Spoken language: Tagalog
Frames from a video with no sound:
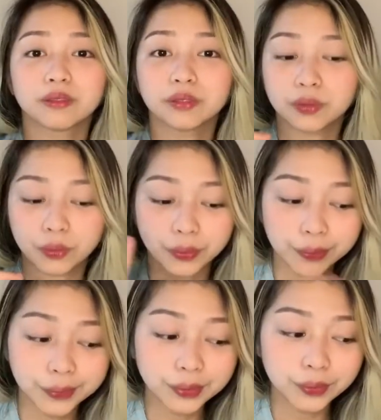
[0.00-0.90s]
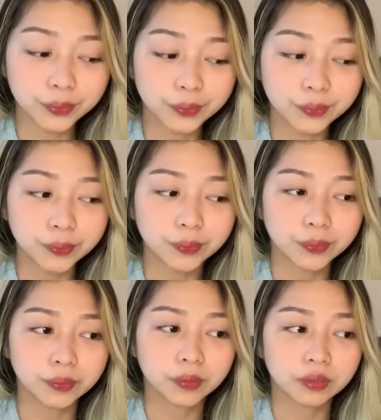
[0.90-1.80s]
So, yon yung
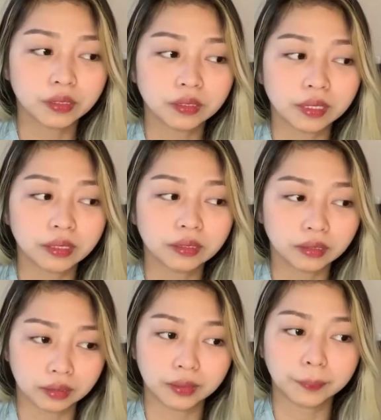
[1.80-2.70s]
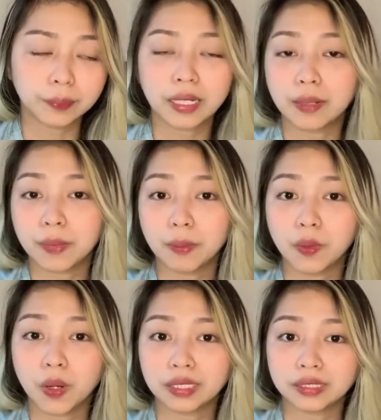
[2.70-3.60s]
isang tip para
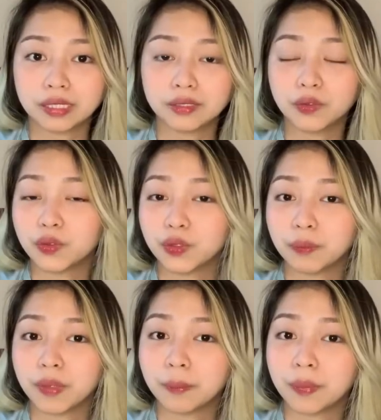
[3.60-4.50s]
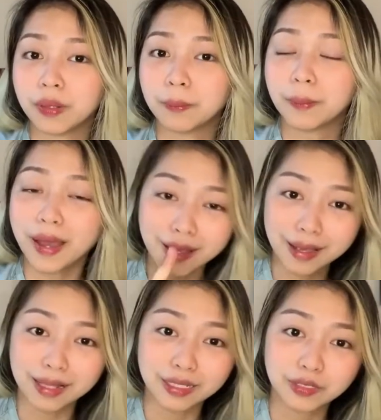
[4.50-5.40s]
mabawasan or mapabagal
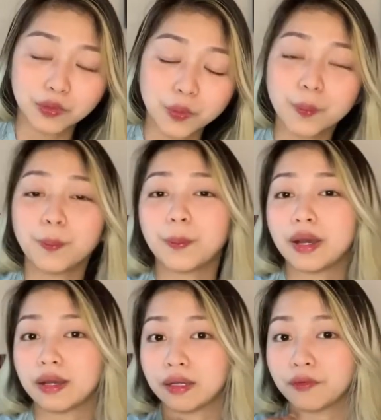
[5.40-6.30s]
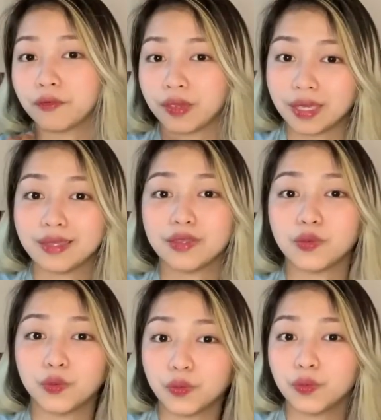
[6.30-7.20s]
yung pag-fade no